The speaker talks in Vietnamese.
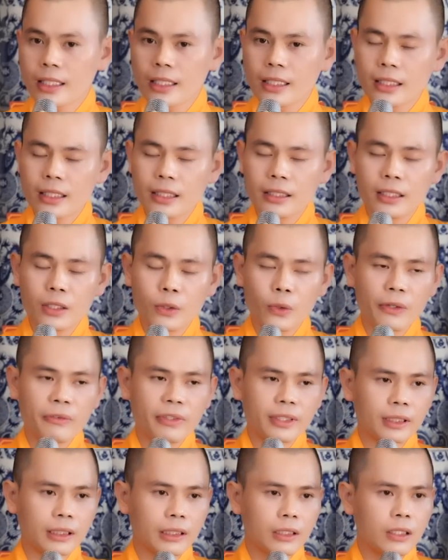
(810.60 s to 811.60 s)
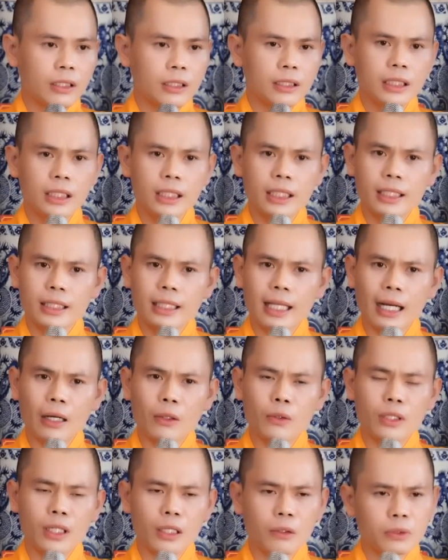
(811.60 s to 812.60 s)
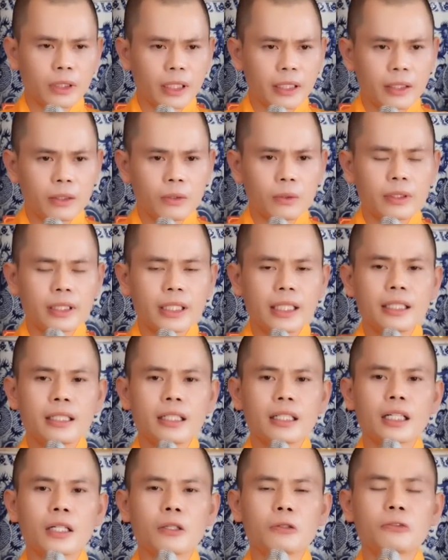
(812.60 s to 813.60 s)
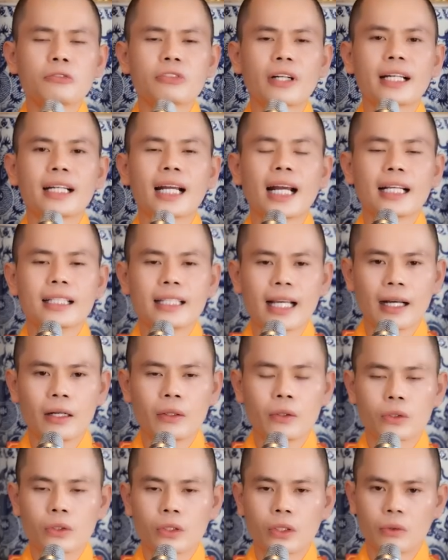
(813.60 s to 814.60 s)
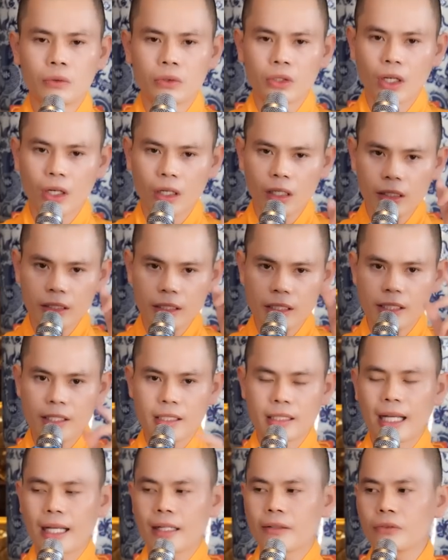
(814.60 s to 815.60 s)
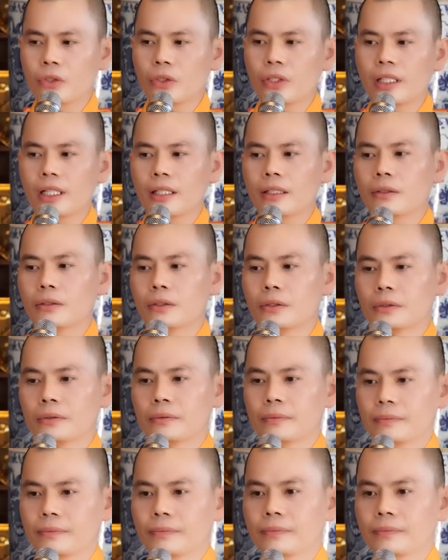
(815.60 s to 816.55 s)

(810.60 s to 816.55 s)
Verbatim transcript: xin thưa quý Phật tử đó, người giàu không thiếu, nhưng không phải ai giàu cũng có được sự an vui đâu.